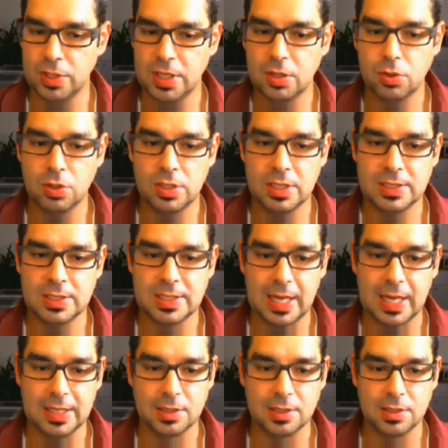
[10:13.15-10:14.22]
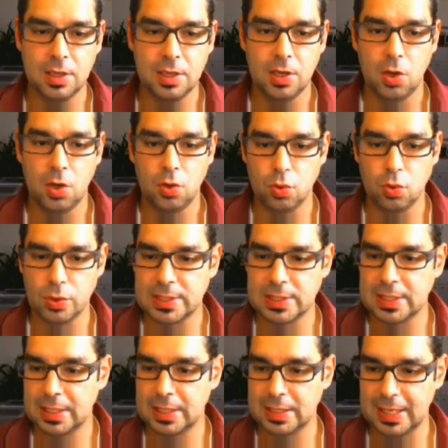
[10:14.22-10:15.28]
Und hier können jetzt andere
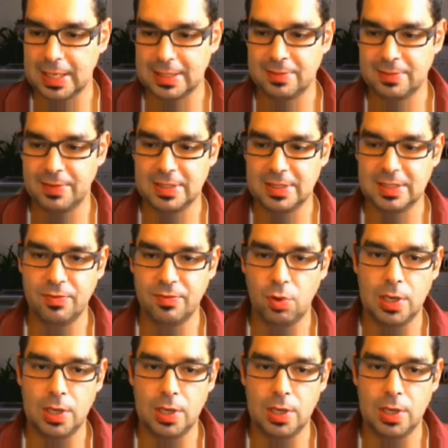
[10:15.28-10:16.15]
Nutzer das, wenn sie